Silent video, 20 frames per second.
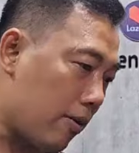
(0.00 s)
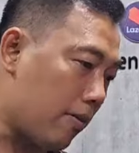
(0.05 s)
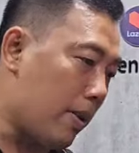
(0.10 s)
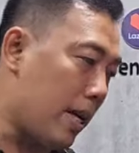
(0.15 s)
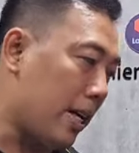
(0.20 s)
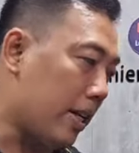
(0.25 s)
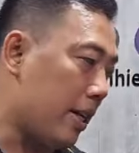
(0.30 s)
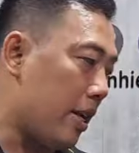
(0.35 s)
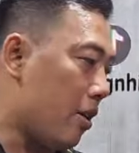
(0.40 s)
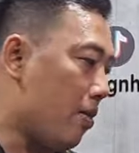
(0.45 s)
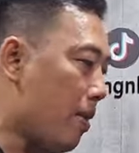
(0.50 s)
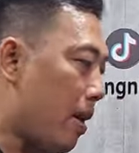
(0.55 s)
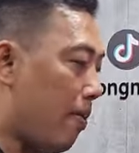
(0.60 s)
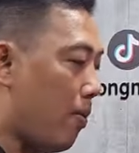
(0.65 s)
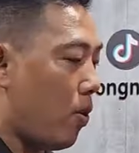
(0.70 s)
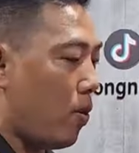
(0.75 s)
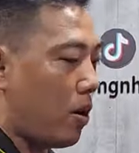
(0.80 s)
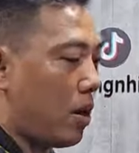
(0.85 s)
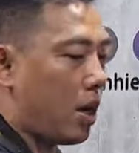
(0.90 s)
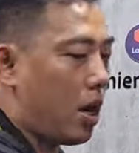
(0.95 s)
cũng biết nếu mà
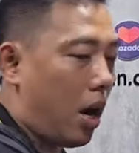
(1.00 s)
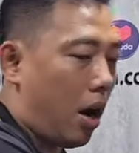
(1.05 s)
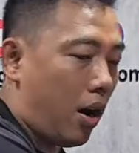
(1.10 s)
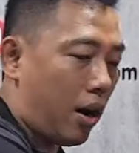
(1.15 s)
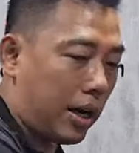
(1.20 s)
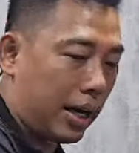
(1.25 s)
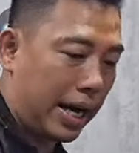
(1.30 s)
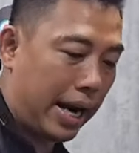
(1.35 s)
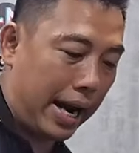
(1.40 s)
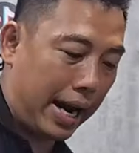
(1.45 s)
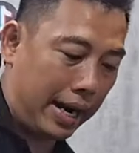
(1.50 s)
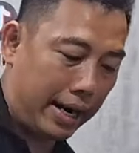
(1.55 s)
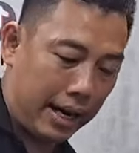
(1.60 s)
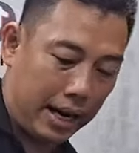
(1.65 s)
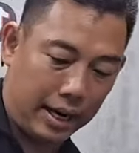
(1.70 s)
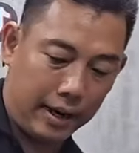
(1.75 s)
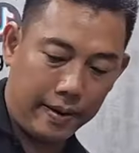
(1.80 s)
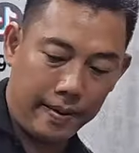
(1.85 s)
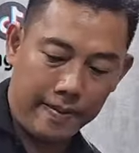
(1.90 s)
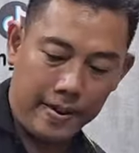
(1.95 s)
muốn gọn gàng
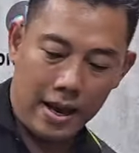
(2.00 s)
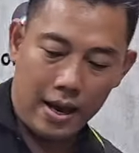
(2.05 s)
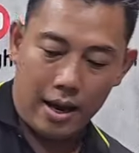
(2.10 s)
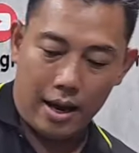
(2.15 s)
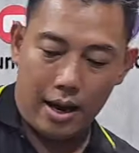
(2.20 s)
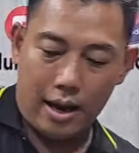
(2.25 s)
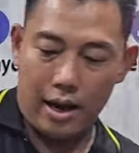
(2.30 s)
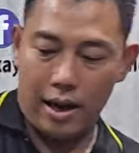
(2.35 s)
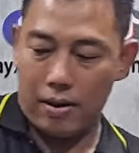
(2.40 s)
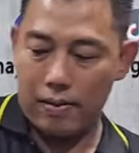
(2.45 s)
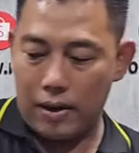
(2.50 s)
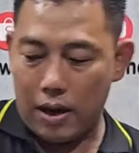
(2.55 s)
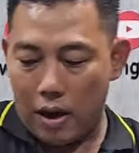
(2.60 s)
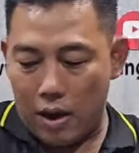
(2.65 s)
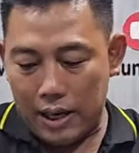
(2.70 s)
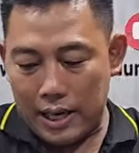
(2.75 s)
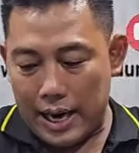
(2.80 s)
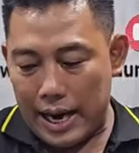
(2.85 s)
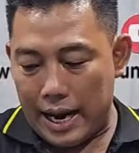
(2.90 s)
á không gọn